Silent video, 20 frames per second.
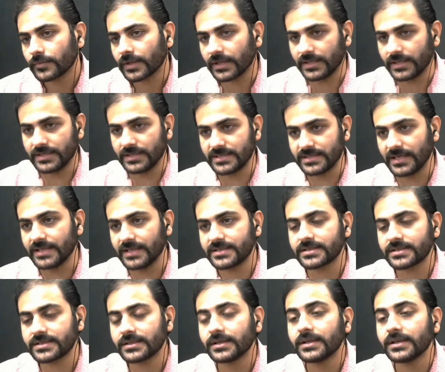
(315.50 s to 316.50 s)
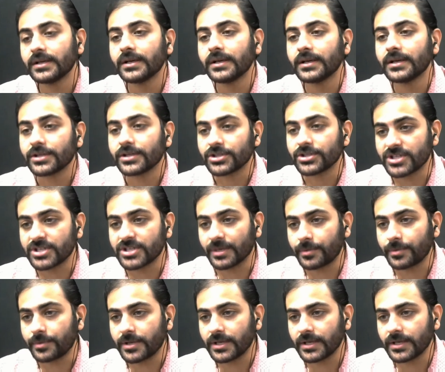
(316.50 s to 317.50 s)
इज लेस
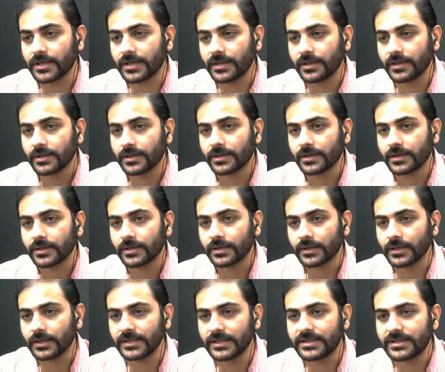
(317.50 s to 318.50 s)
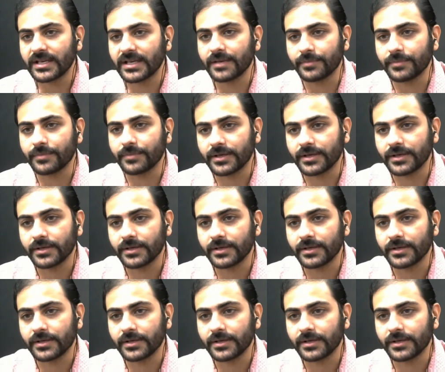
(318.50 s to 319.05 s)
जबकि लिथियम में